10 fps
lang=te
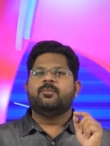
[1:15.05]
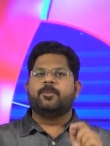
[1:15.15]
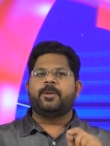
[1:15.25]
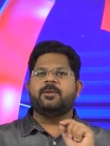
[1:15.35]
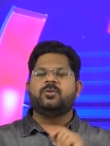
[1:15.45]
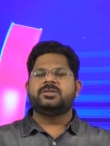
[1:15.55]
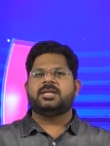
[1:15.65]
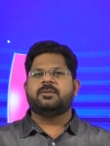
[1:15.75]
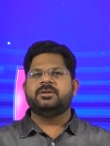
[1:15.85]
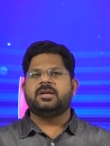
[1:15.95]
ముప్పై మూడు
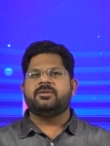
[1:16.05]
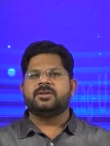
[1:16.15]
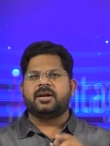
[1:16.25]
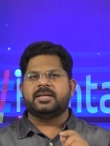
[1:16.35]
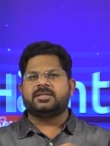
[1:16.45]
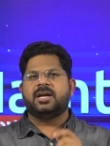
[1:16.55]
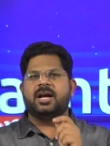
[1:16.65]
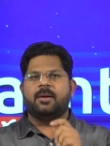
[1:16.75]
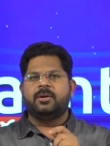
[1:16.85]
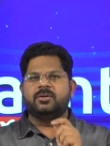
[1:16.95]
శాతం రిజర్వేషన్లు
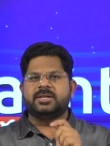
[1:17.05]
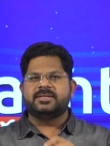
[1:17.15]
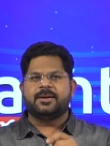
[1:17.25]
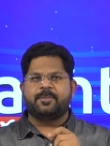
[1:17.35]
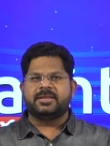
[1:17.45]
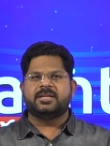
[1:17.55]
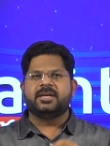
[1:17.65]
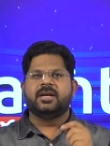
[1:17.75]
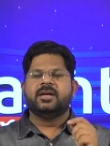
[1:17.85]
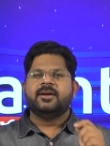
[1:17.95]
ఖచ్చితంగా అమలు చేసే పద్ధతి